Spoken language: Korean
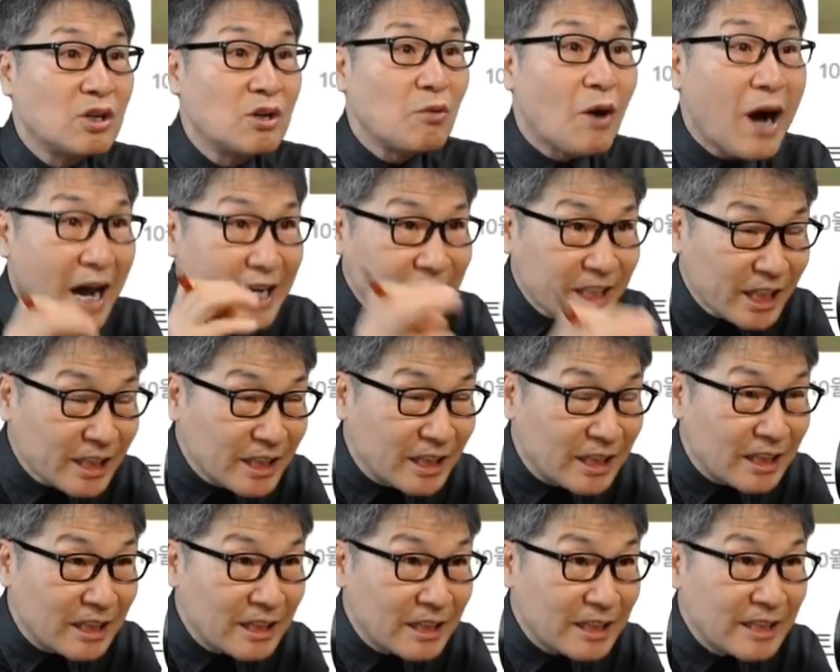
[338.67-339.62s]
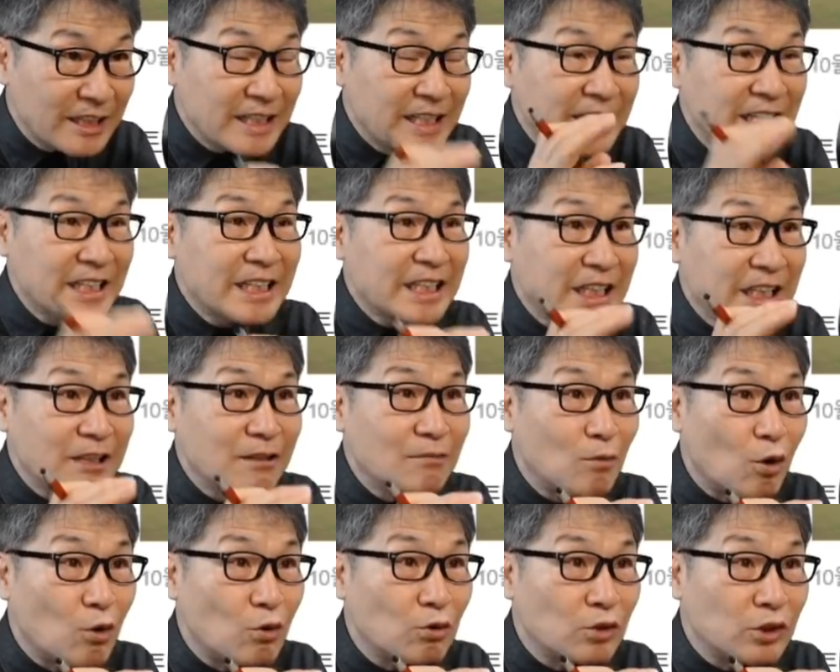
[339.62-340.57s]
화제를 인기를
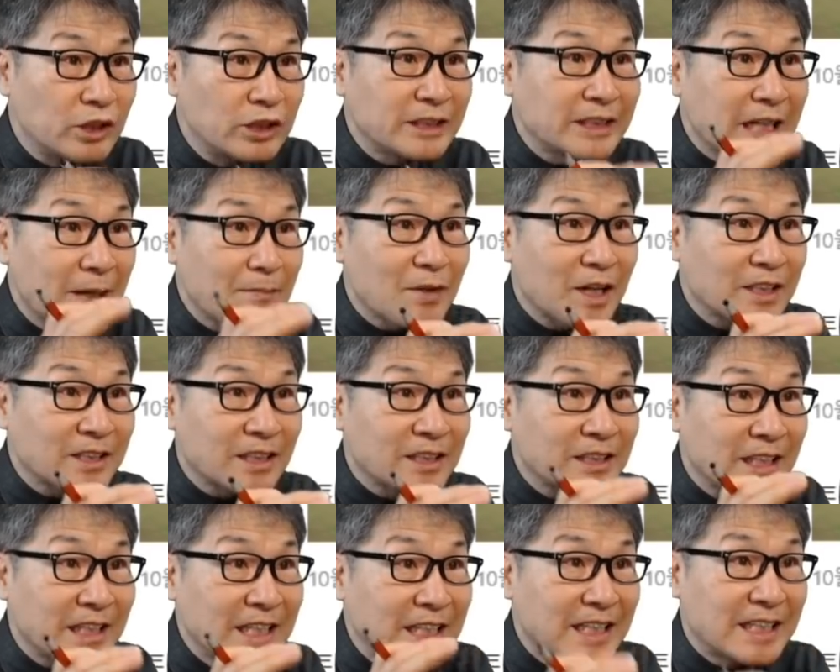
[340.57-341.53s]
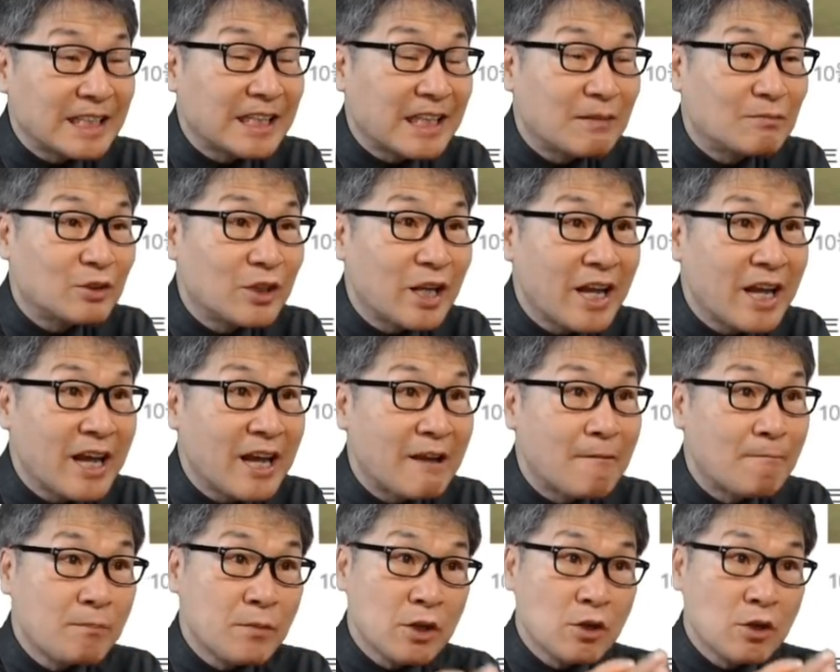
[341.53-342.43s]
모으는 참가자들이 있기 때문에